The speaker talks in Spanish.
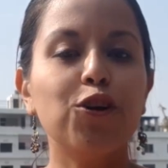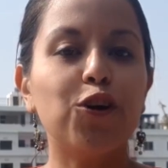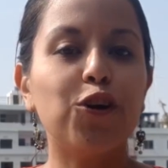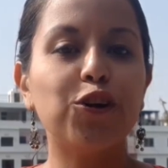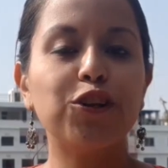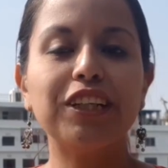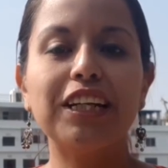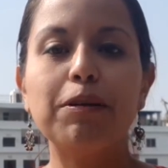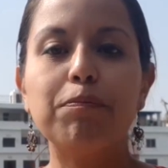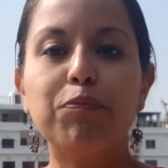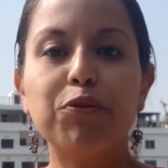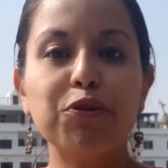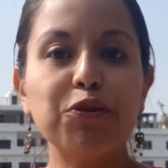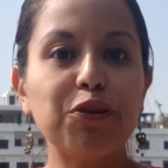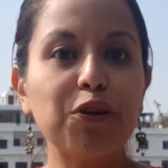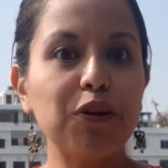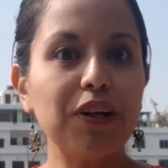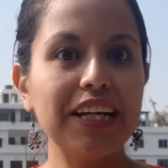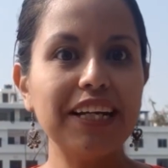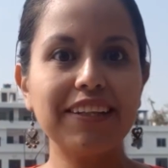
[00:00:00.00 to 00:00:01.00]
O sea, el
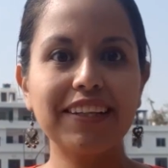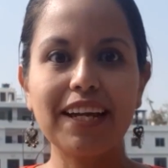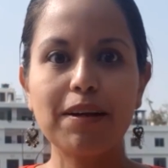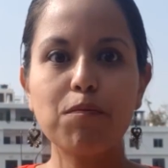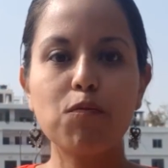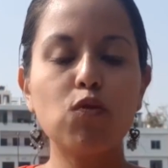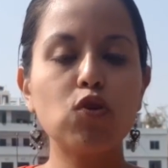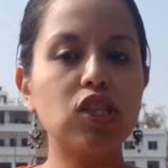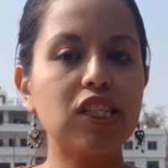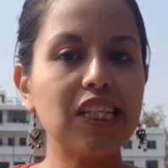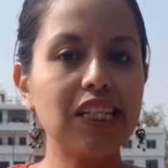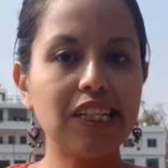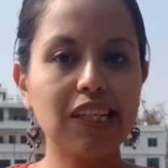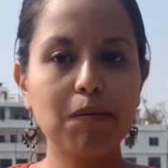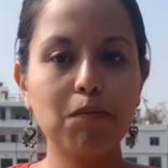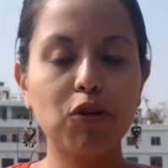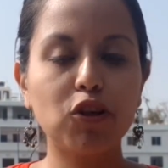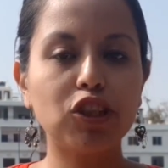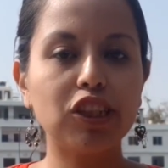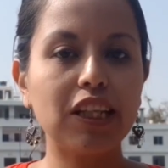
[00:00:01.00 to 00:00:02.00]
punto es que hay
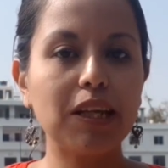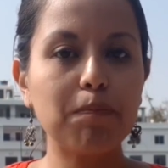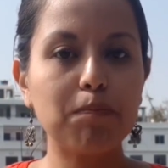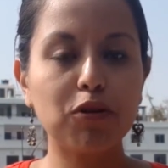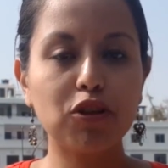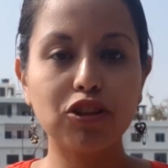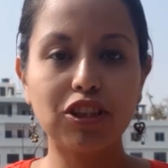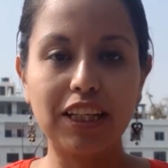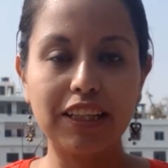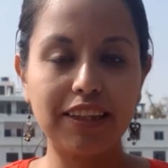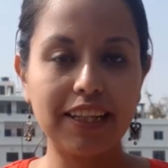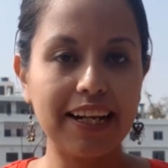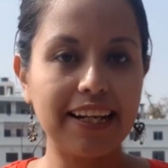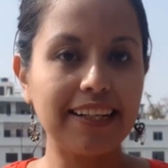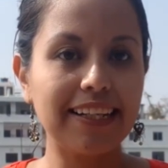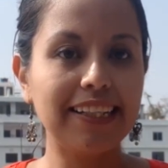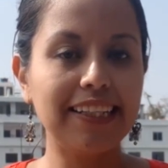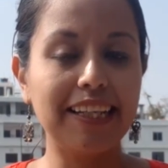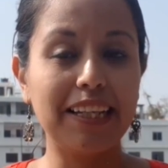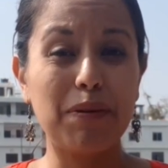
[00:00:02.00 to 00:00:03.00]
muchísimos tipos de
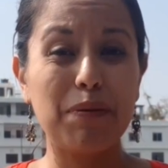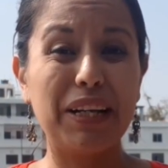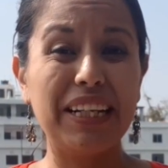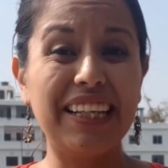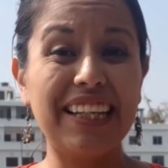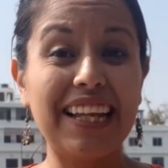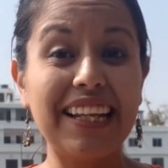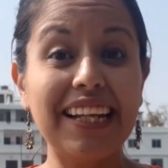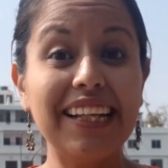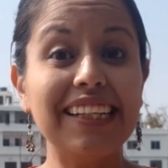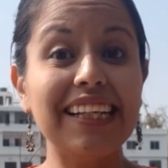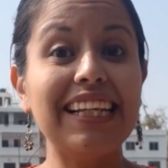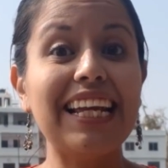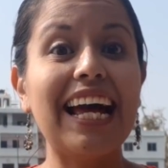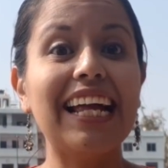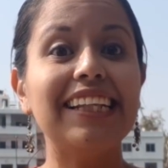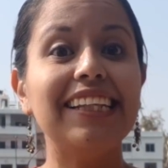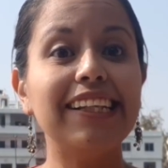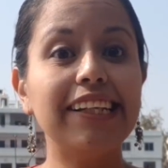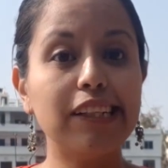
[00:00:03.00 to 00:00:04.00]
trenes y de variedades y
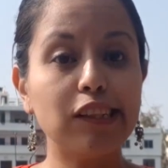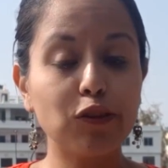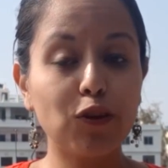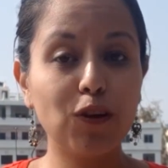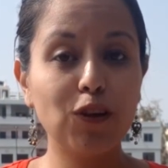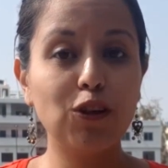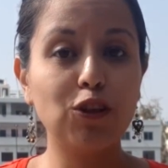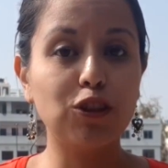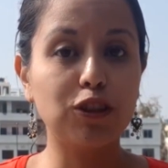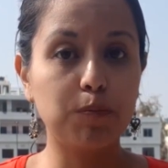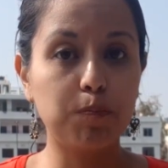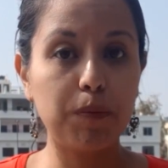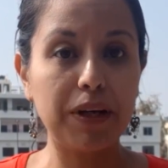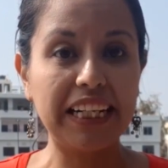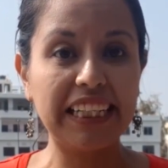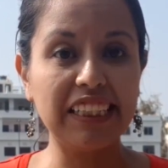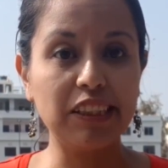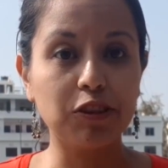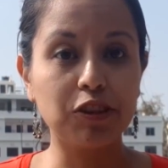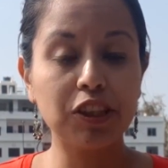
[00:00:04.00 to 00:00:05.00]
así son los
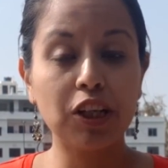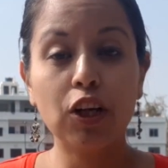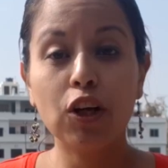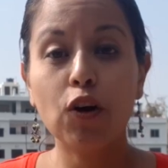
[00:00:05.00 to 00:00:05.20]
precios.